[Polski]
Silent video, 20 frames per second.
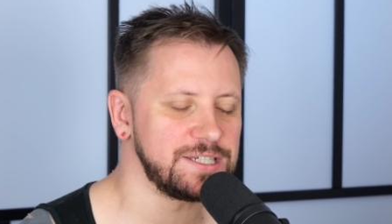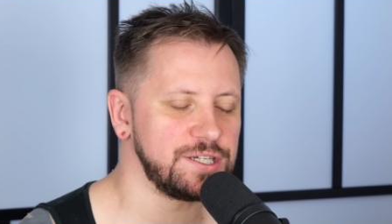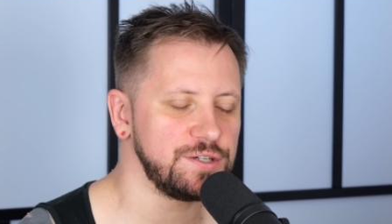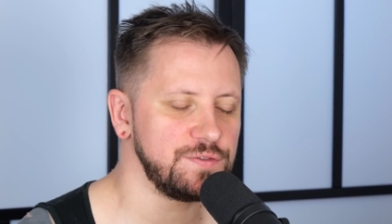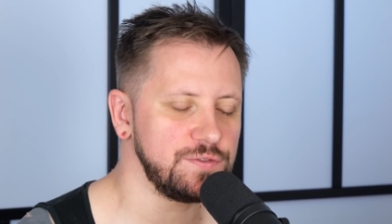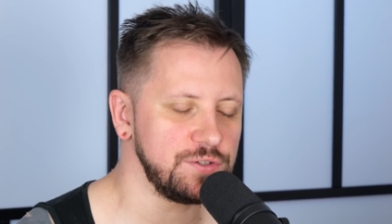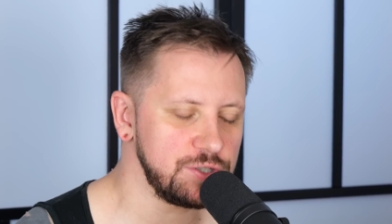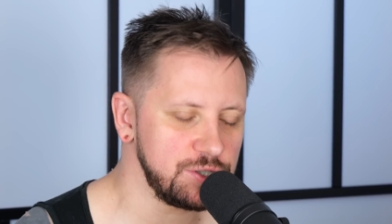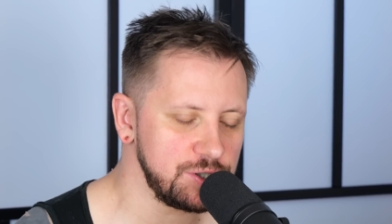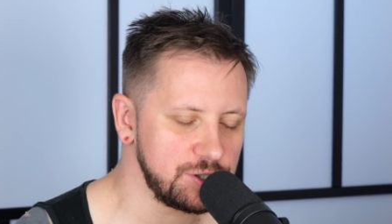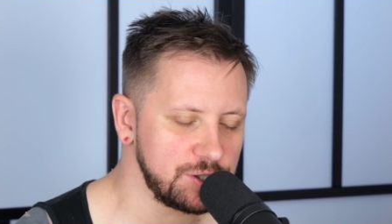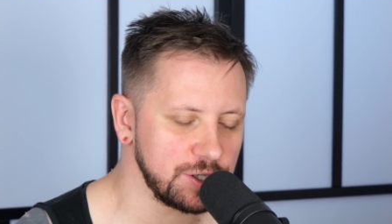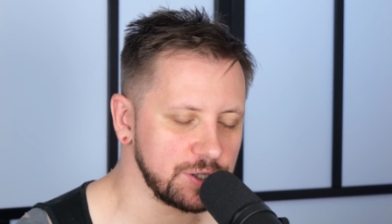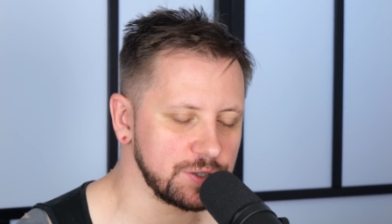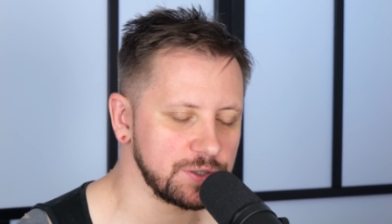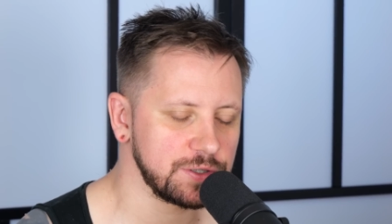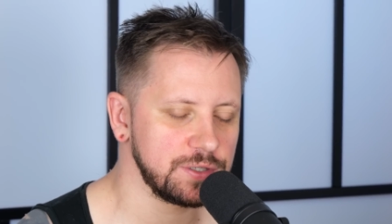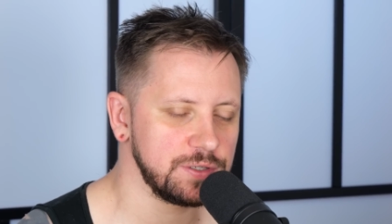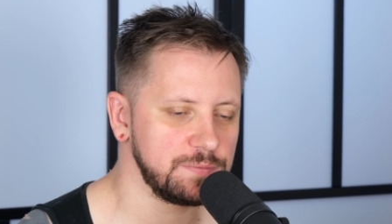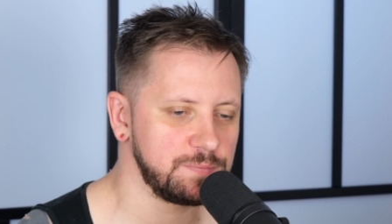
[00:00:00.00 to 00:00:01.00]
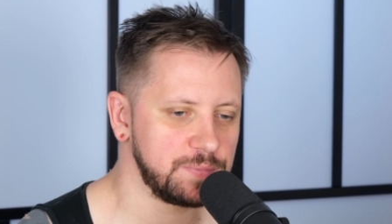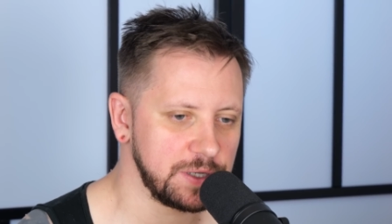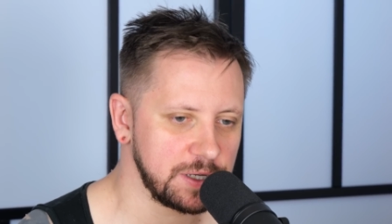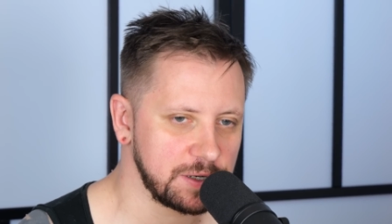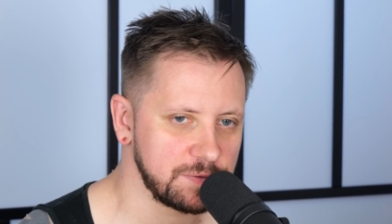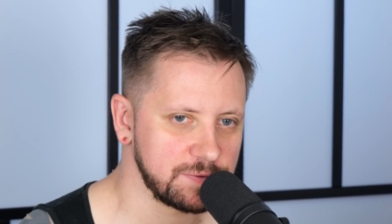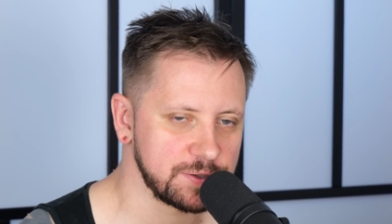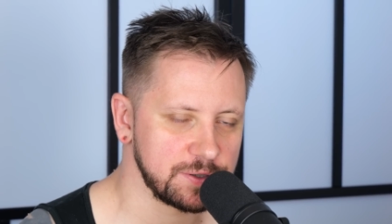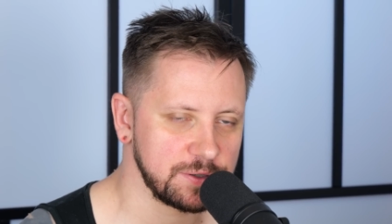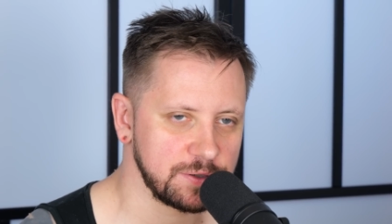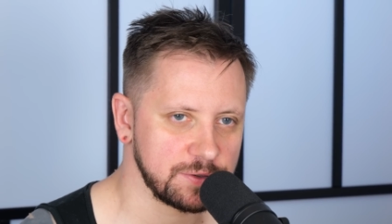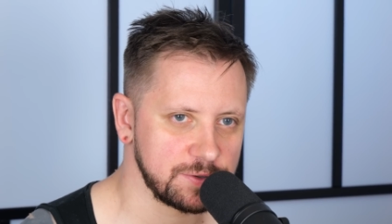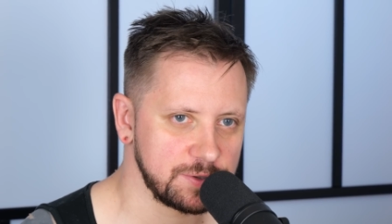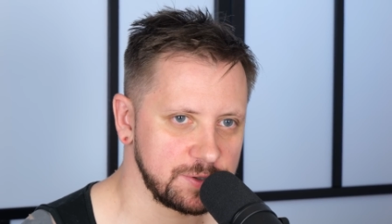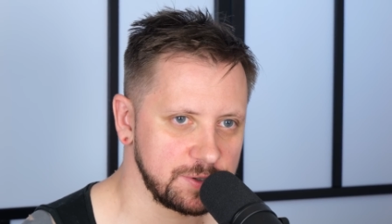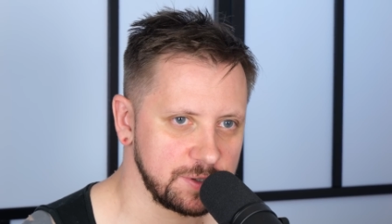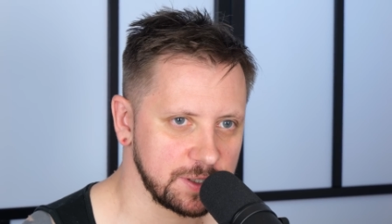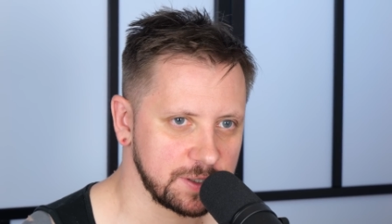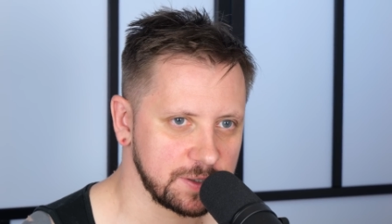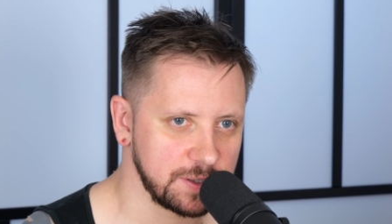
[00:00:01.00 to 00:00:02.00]
91
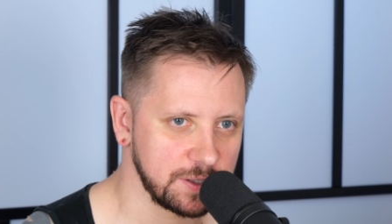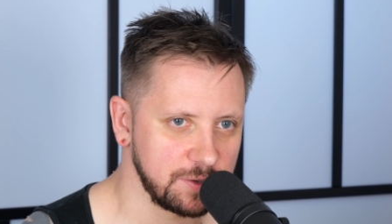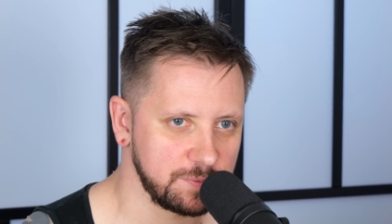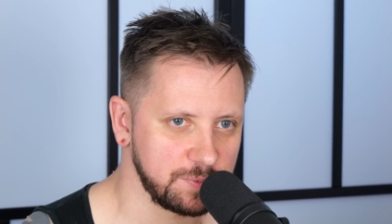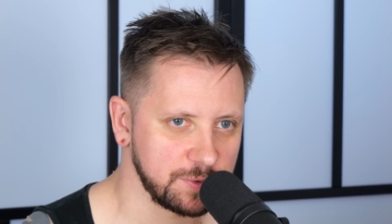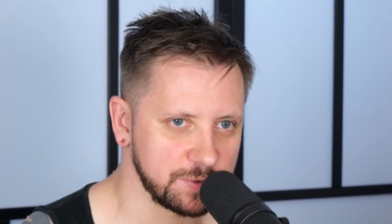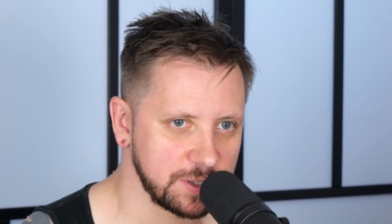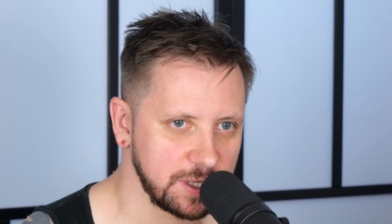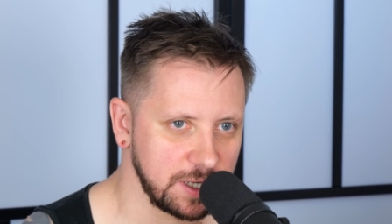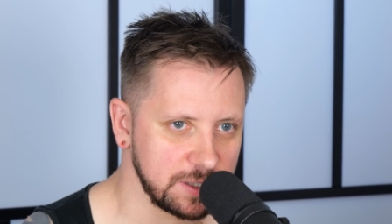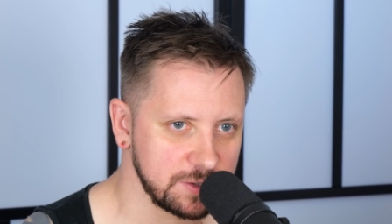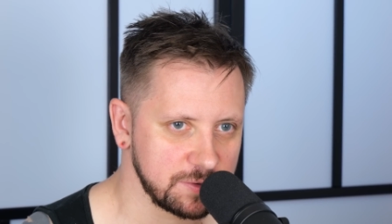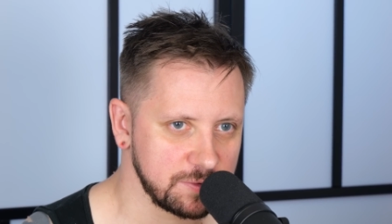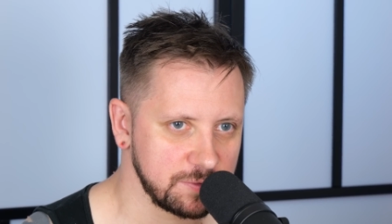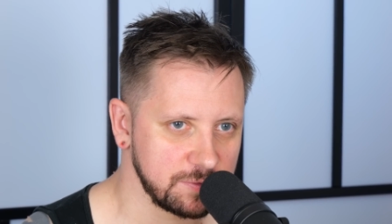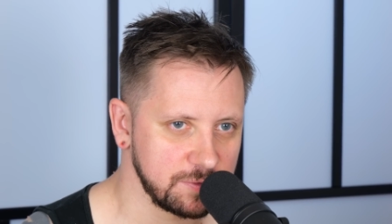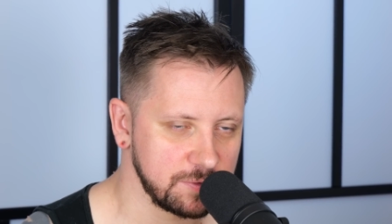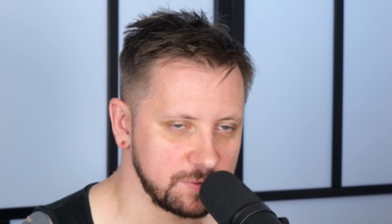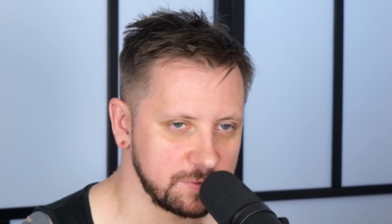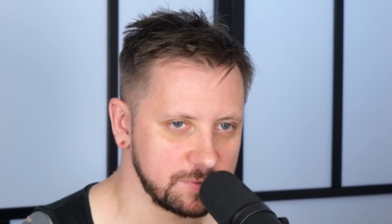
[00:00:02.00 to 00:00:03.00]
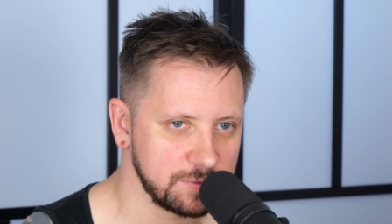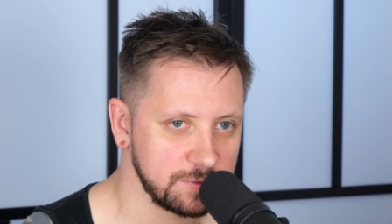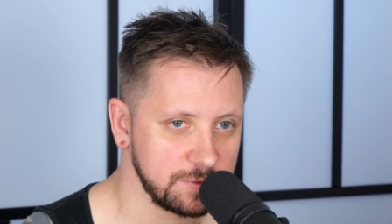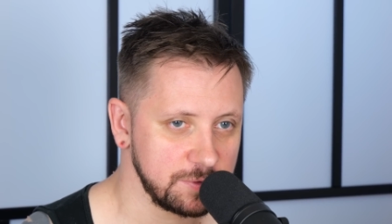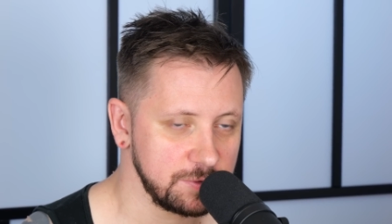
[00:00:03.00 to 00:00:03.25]
odcinek tego podcastu.